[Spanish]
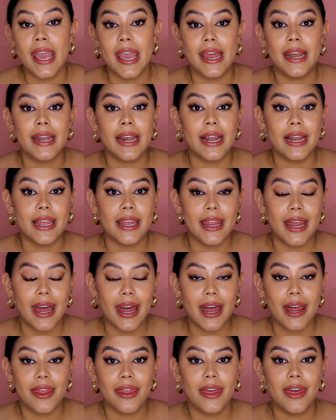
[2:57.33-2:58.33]
En
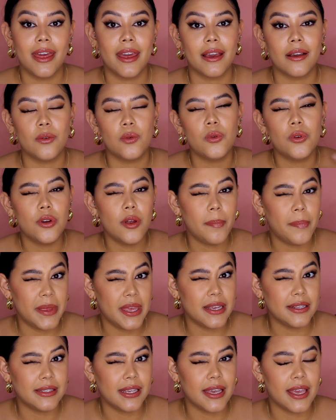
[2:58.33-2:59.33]
realidad uno
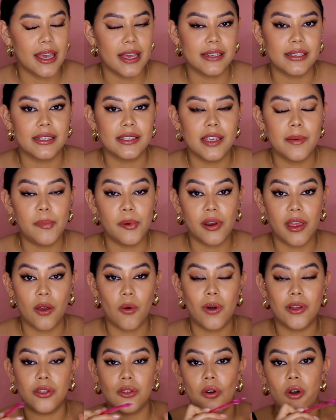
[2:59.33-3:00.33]
piensa que es así porque
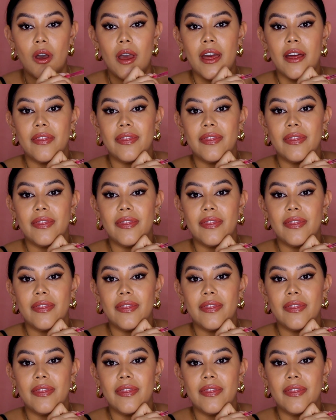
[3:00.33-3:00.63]
cuando